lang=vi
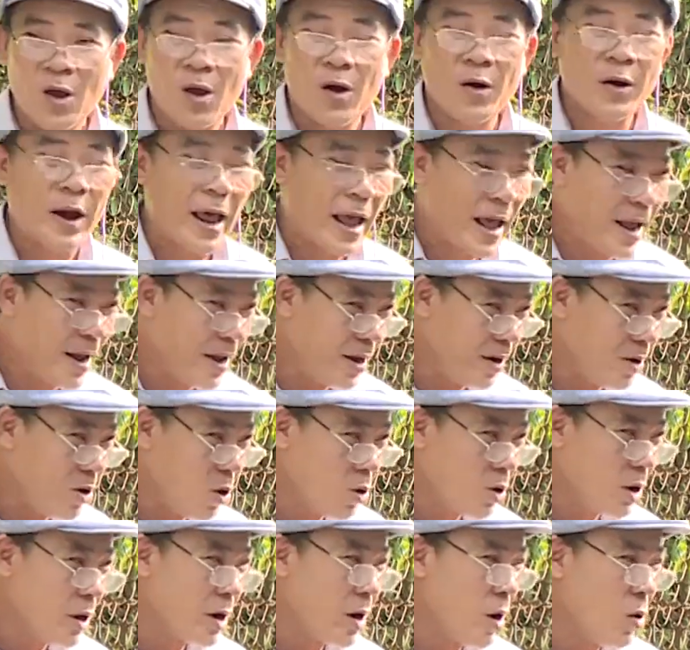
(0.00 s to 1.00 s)
Hồi nãy
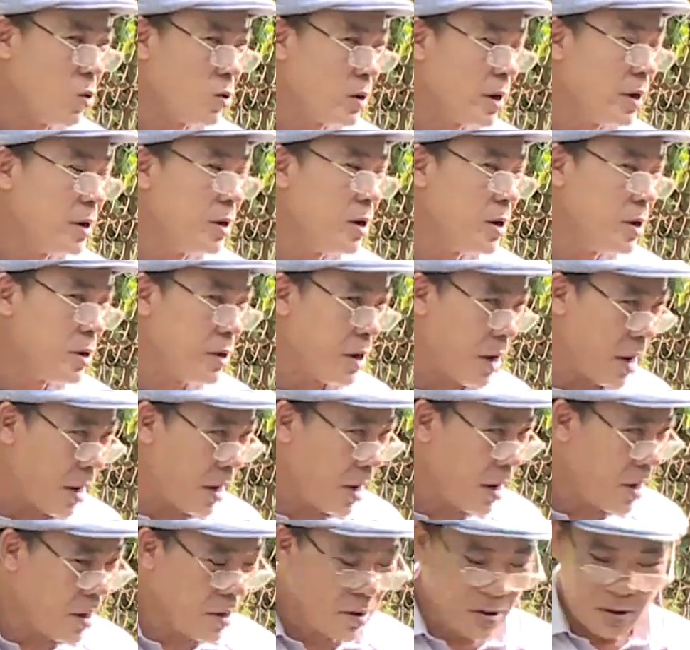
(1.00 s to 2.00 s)
có cái cậu thanh niên
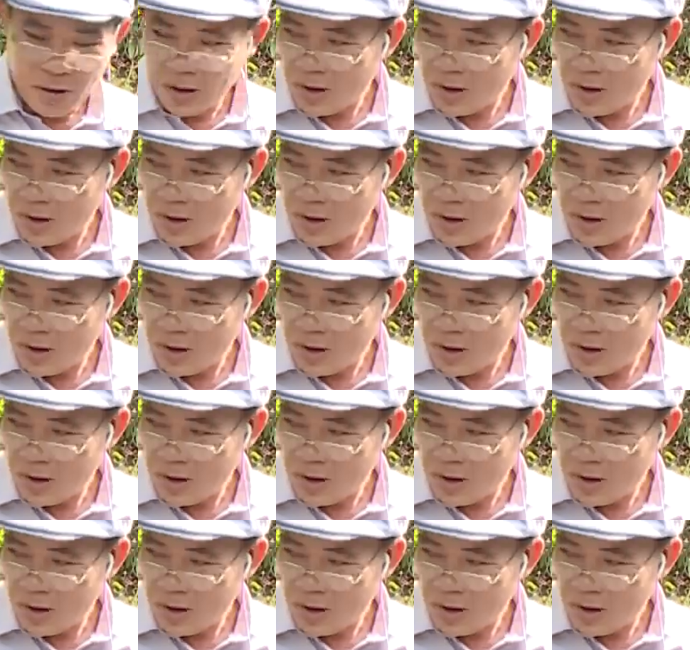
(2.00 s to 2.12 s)
trẻ